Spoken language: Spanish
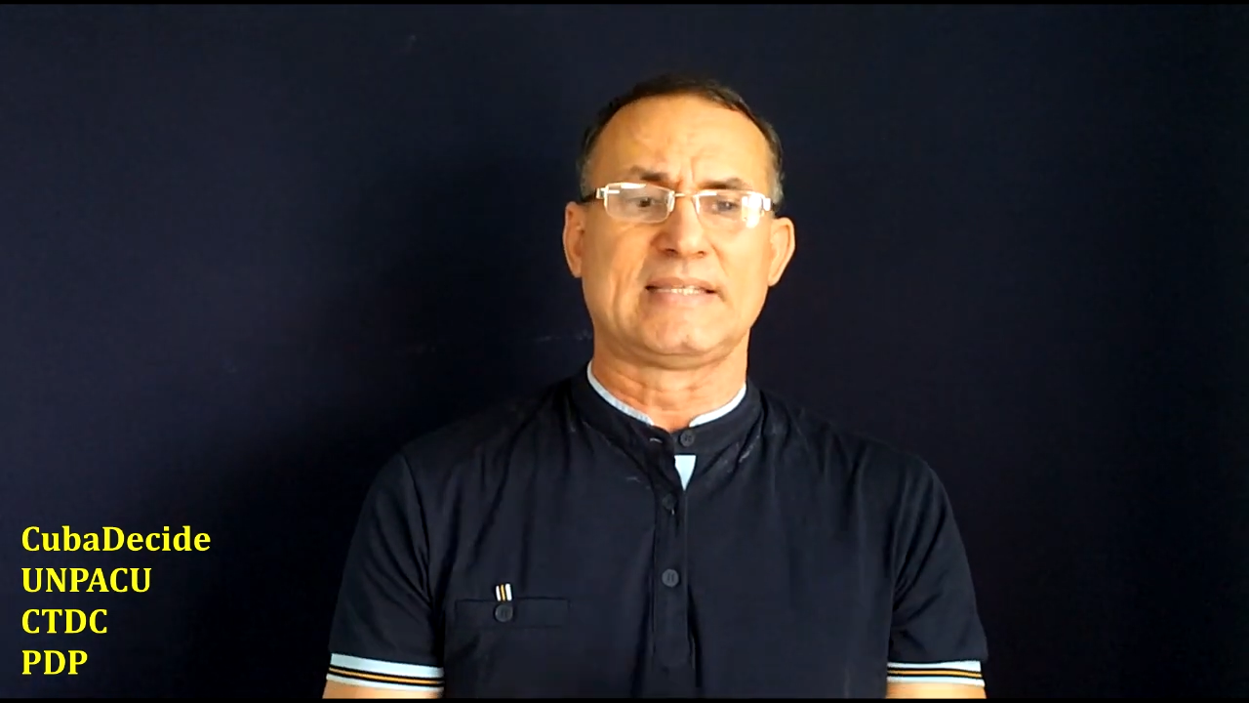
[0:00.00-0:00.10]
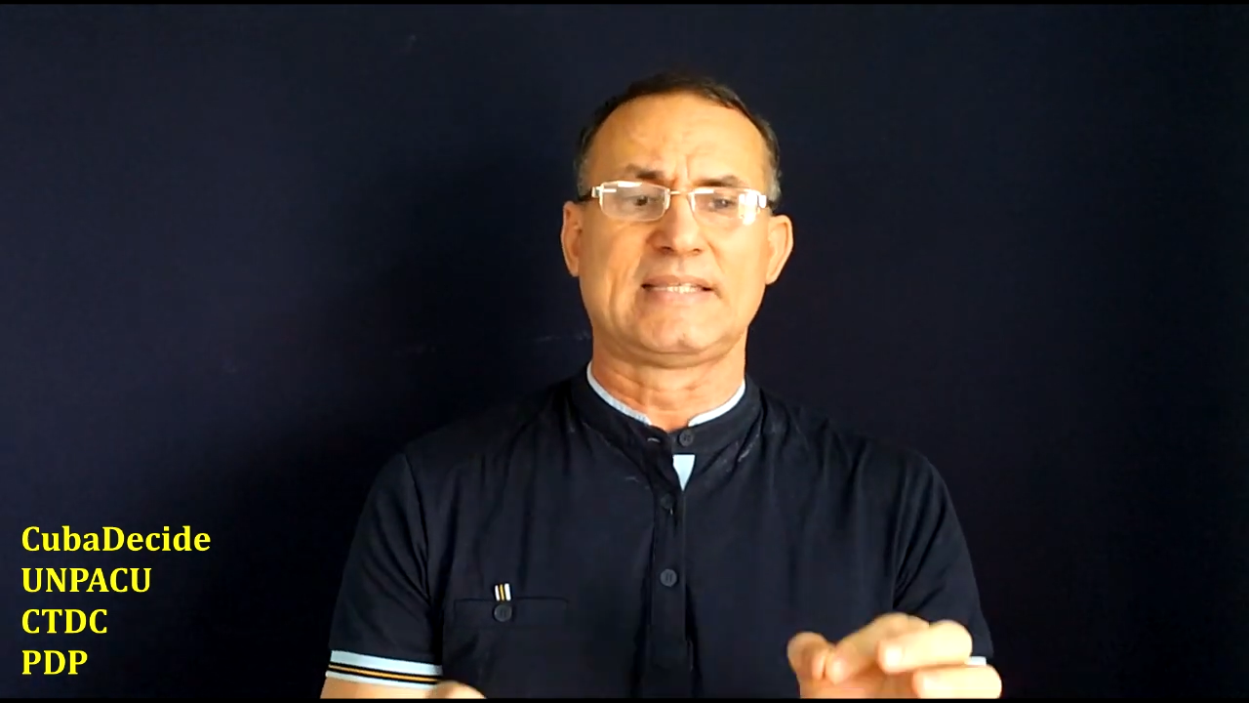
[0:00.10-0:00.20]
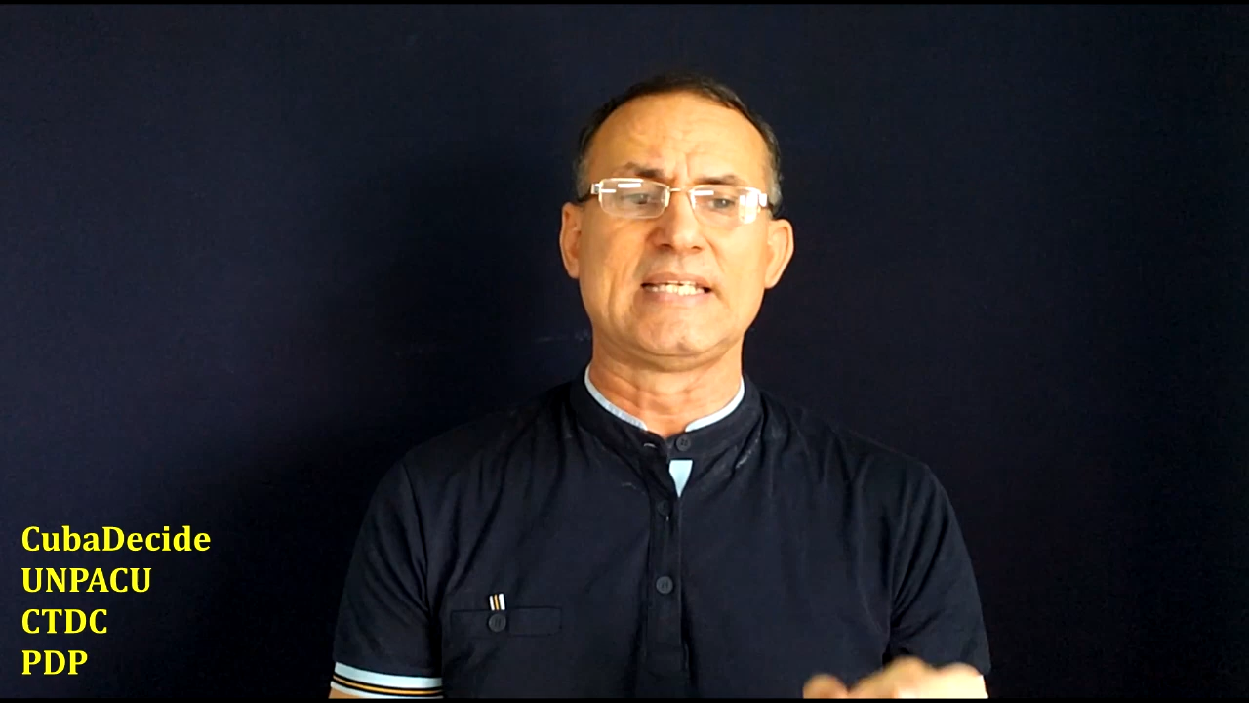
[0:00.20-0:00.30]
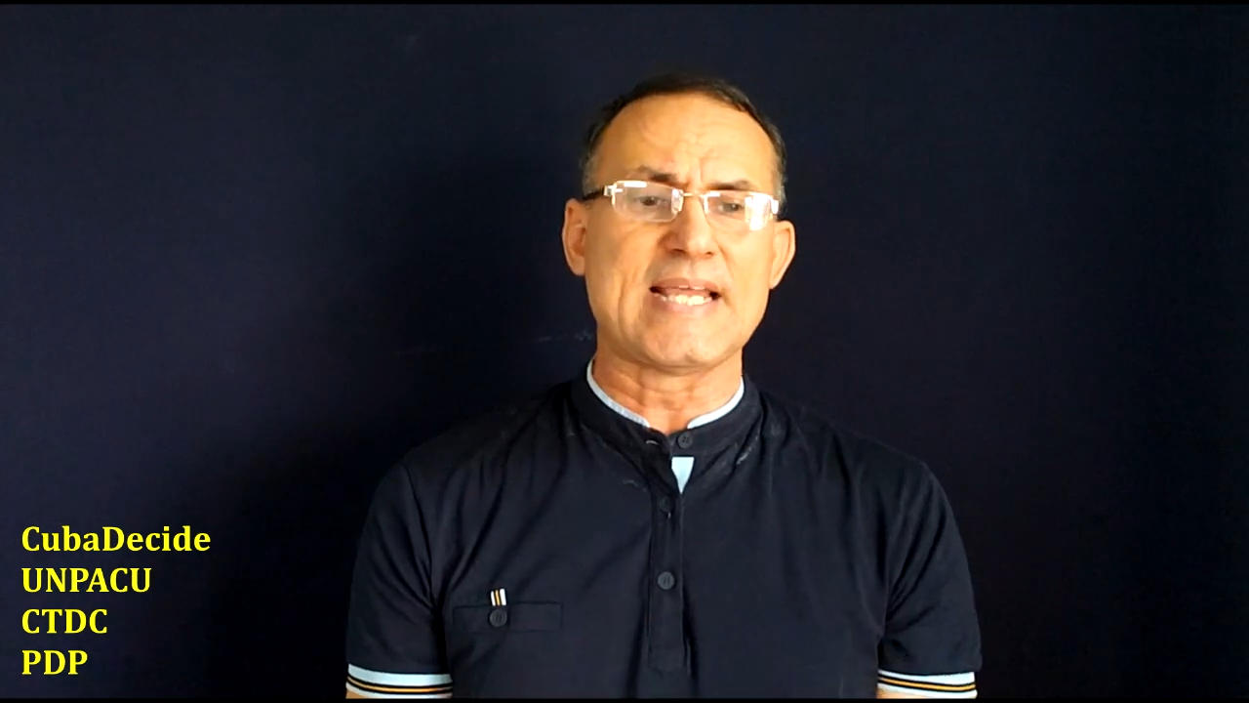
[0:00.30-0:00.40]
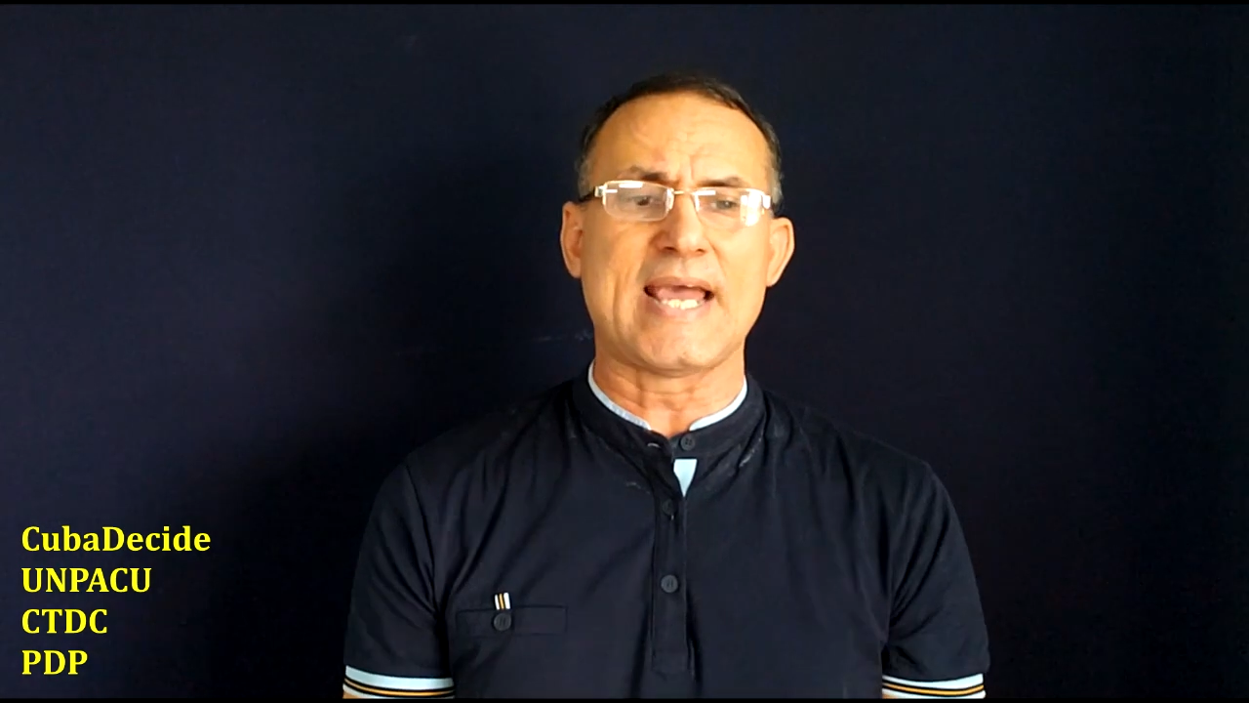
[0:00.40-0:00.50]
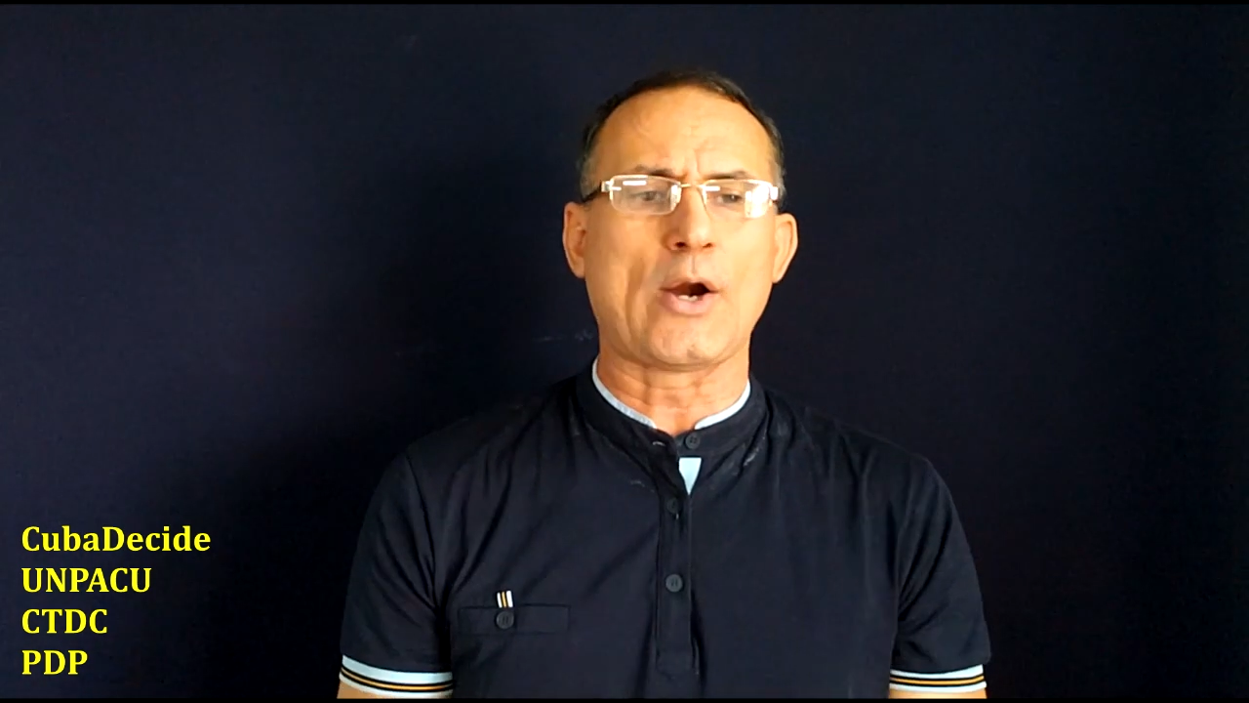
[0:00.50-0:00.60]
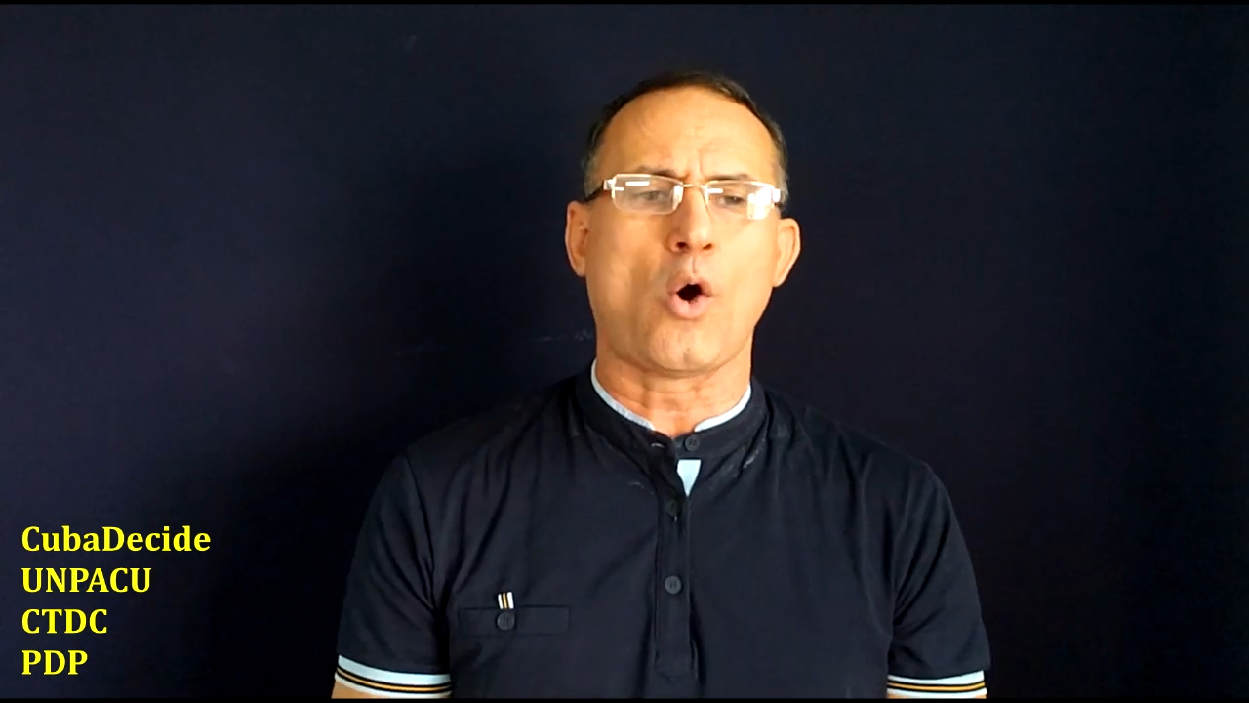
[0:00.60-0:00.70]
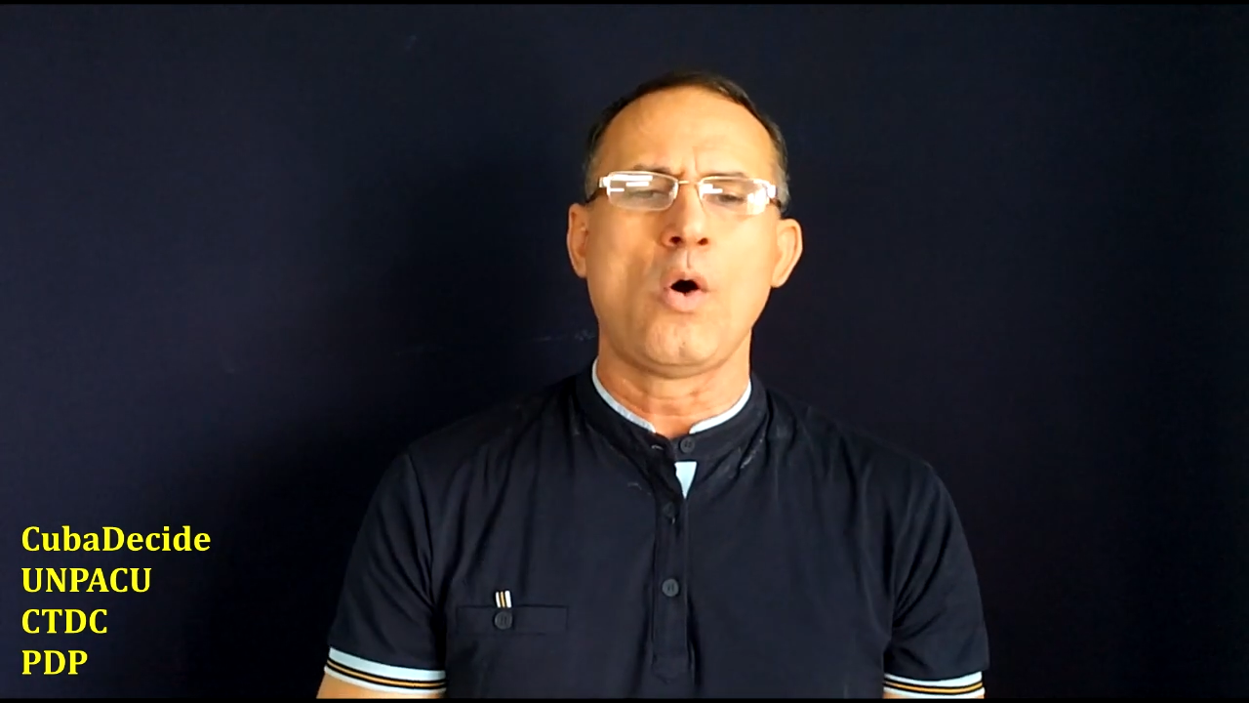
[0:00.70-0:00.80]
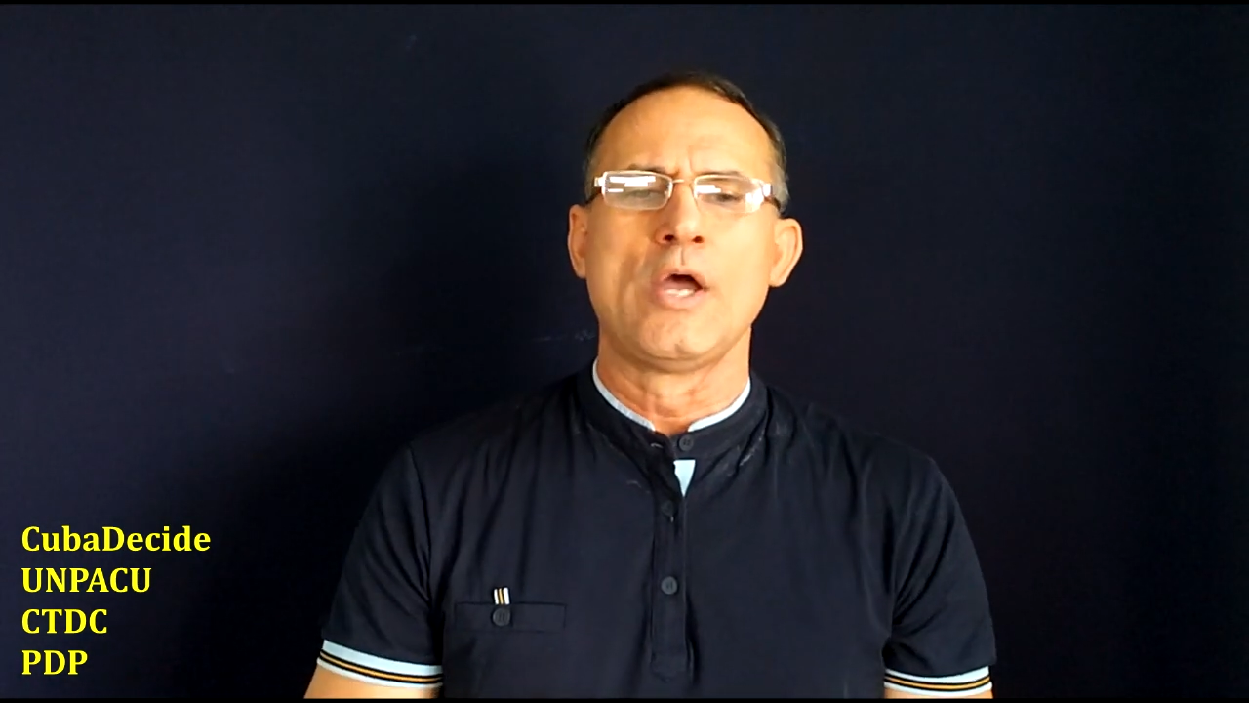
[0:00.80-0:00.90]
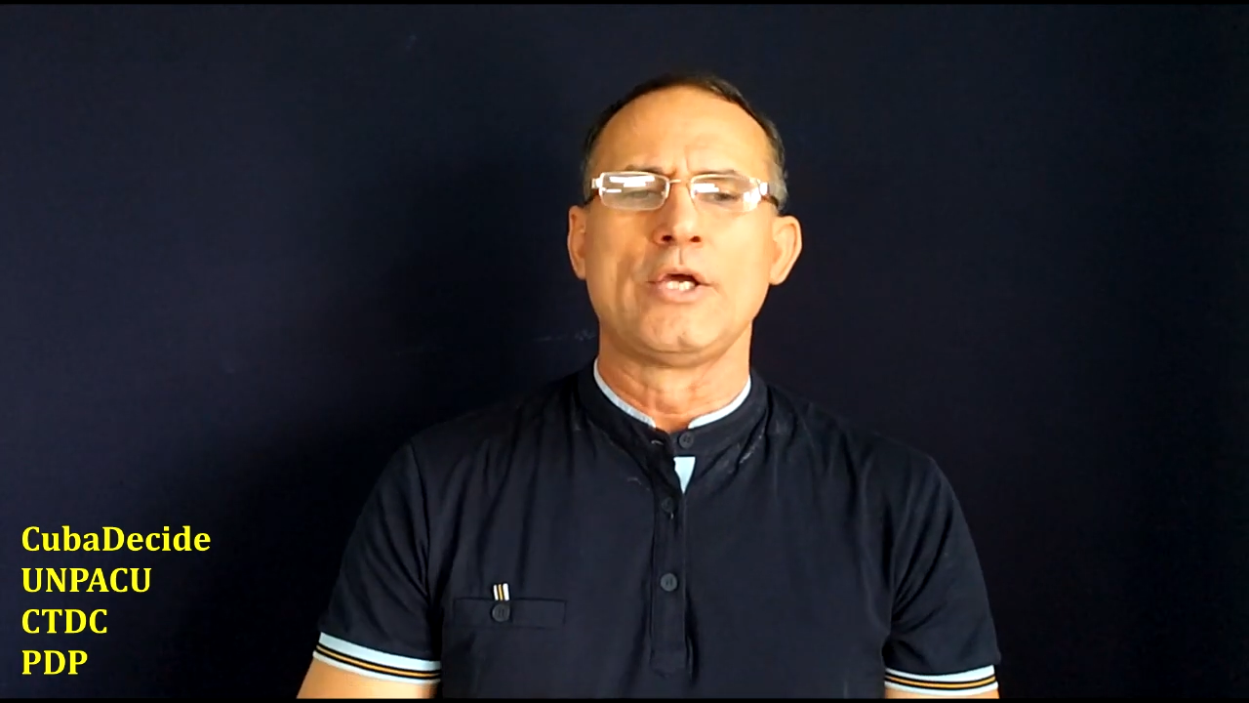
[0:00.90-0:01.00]

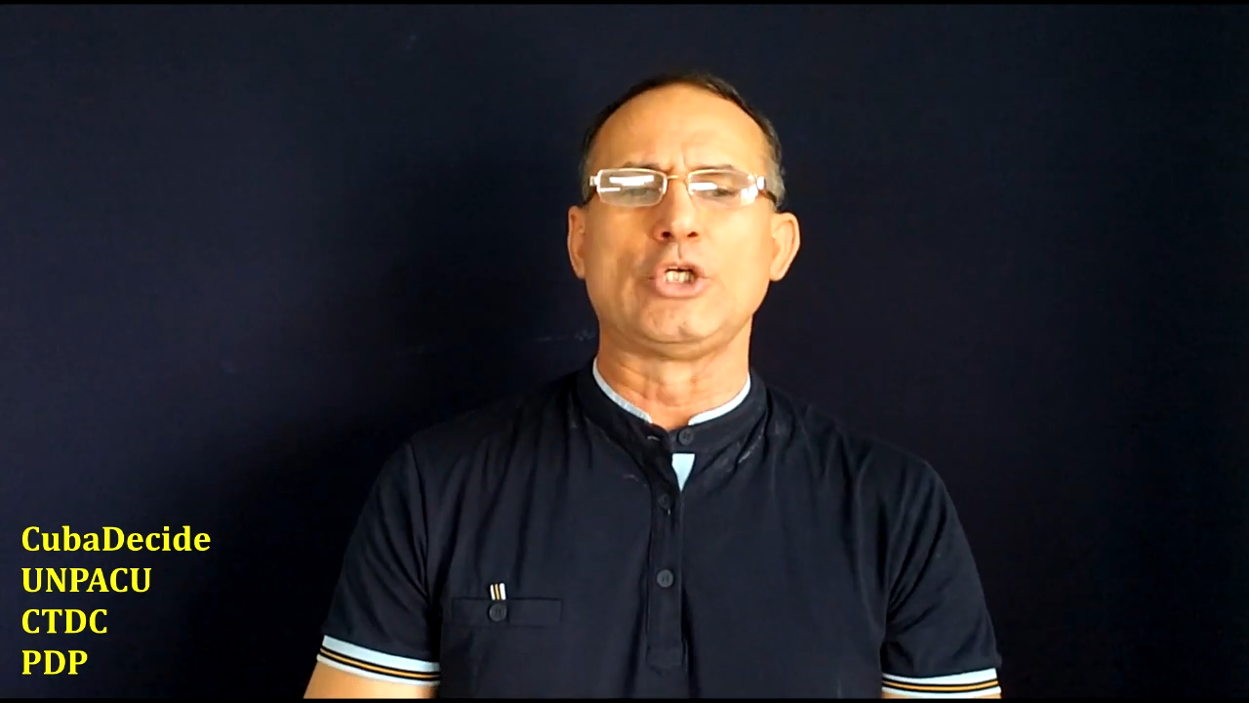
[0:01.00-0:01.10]
dinero